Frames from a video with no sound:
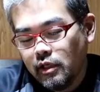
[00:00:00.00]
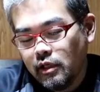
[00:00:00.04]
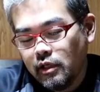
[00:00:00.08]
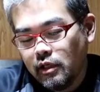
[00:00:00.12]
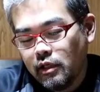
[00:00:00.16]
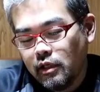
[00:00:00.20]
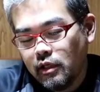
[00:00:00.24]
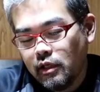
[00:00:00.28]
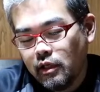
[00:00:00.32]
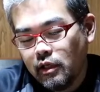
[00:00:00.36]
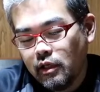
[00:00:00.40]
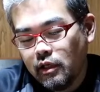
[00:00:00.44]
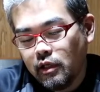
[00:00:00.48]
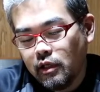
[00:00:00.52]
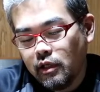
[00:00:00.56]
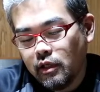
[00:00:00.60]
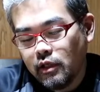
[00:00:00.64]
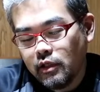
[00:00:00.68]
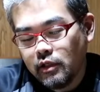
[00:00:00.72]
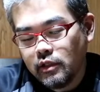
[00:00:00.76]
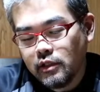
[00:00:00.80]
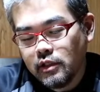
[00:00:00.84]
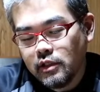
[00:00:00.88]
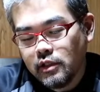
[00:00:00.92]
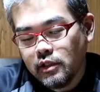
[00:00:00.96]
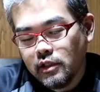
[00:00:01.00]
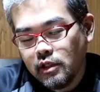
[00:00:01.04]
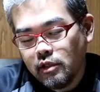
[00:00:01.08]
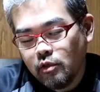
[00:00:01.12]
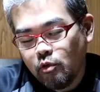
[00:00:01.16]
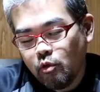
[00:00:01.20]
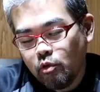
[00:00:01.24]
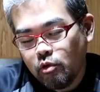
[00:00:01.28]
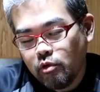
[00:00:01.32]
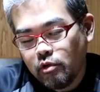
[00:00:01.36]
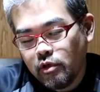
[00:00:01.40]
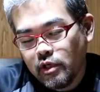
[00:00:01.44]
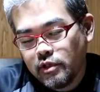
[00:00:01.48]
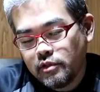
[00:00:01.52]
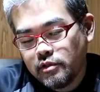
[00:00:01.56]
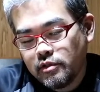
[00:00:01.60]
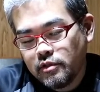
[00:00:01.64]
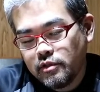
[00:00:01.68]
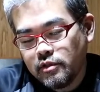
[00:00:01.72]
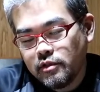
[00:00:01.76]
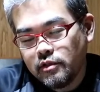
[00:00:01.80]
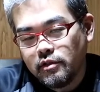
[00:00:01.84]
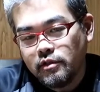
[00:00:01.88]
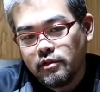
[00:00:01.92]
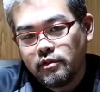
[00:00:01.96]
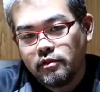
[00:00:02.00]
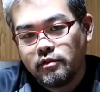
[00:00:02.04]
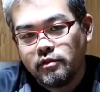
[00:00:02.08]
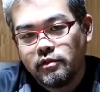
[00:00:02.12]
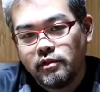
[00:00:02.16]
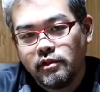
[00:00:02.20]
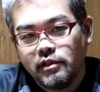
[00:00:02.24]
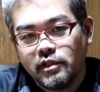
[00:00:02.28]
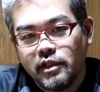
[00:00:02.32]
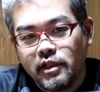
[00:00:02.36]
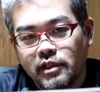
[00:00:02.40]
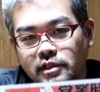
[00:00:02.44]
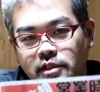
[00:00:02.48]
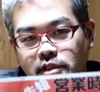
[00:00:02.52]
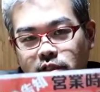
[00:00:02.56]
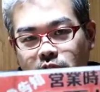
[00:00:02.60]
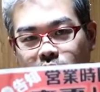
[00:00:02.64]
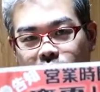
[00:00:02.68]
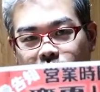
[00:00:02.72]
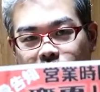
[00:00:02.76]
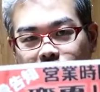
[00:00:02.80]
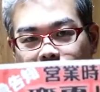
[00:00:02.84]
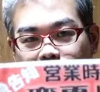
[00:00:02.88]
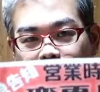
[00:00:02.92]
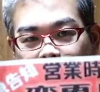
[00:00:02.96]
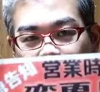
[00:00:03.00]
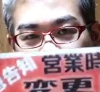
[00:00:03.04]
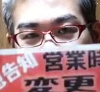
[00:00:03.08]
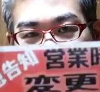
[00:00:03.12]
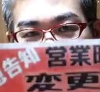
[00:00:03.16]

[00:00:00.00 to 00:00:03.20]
えー、6月1日から、